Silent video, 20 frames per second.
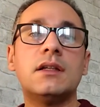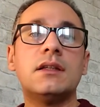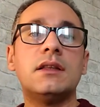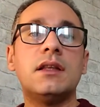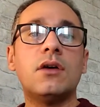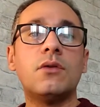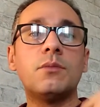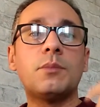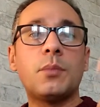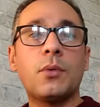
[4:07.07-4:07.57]

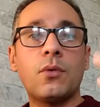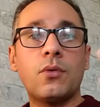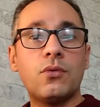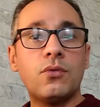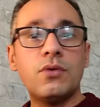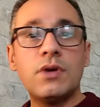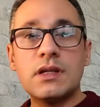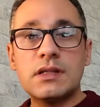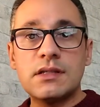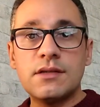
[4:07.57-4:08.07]
não
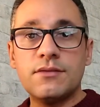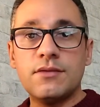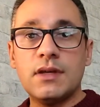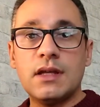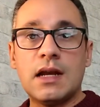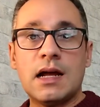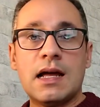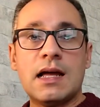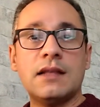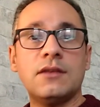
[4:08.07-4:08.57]
procura se
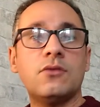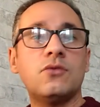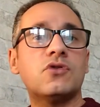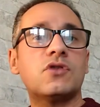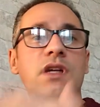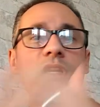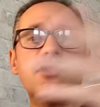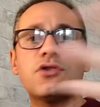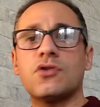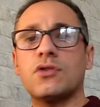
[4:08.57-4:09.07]
virar, não
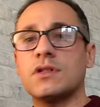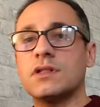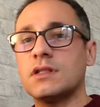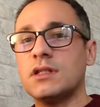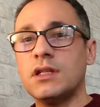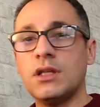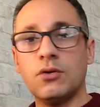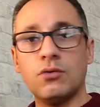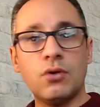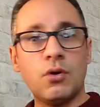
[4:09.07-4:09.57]
sai
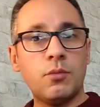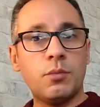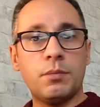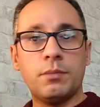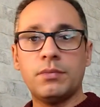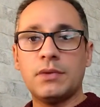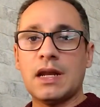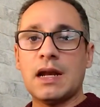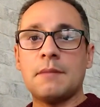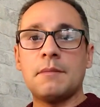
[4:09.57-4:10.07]
sozinho, não
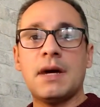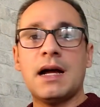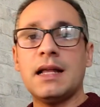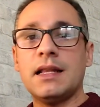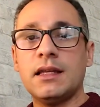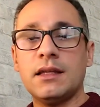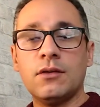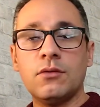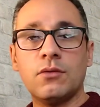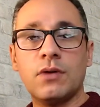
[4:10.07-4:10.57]

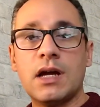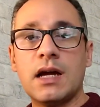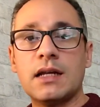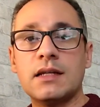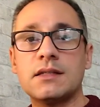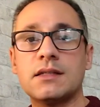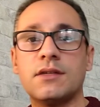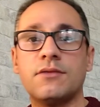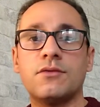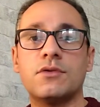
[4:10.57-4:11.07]
trabalha em
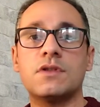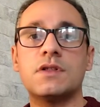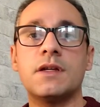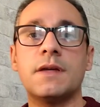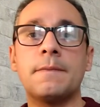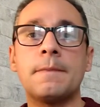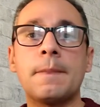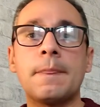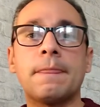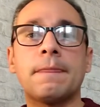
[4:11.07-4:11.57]
lugares que
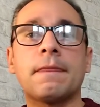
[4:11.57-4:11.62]
você